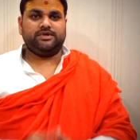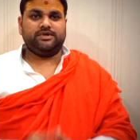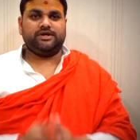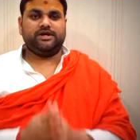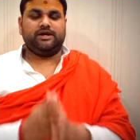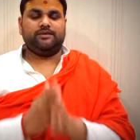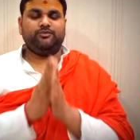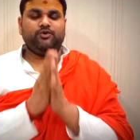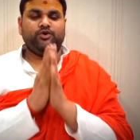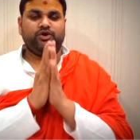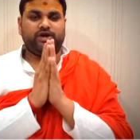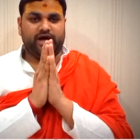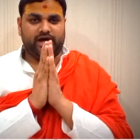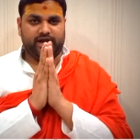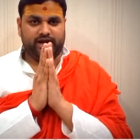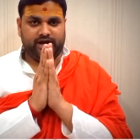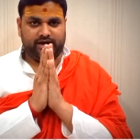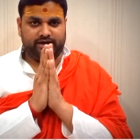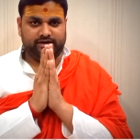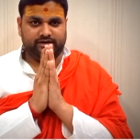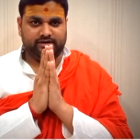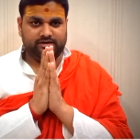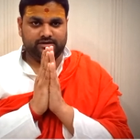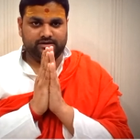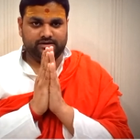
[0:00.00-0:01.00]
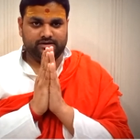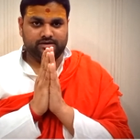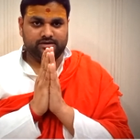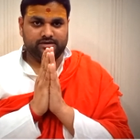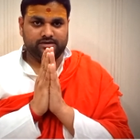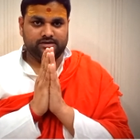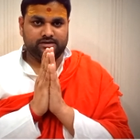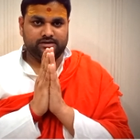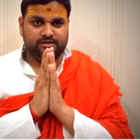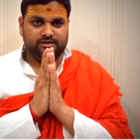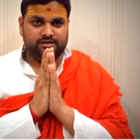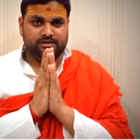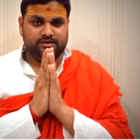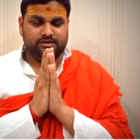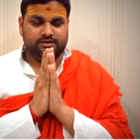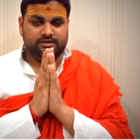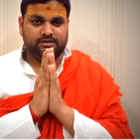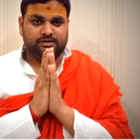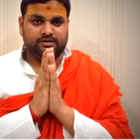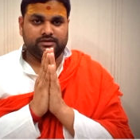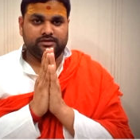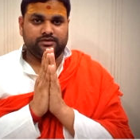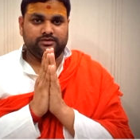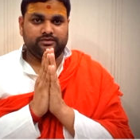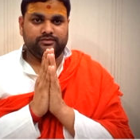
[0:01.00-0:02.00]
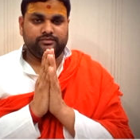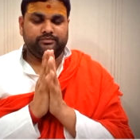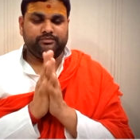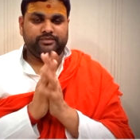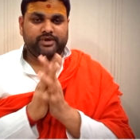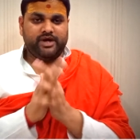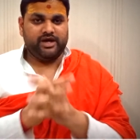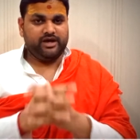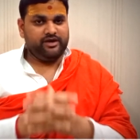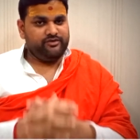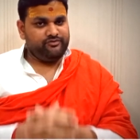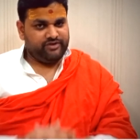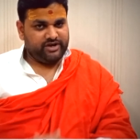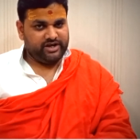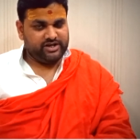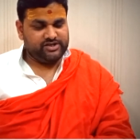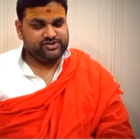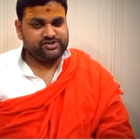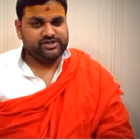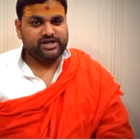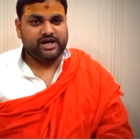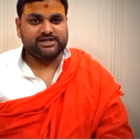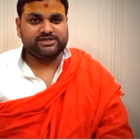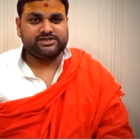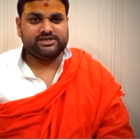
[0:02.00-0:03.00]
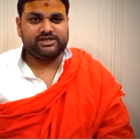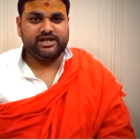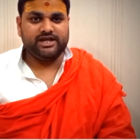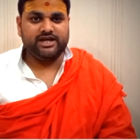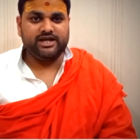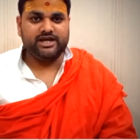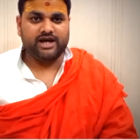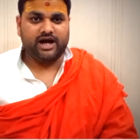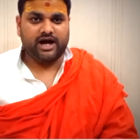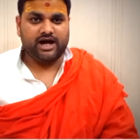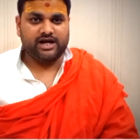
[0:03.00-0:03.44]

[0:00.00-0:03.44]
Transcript: नमो नारायण मैं वेद शास्त्री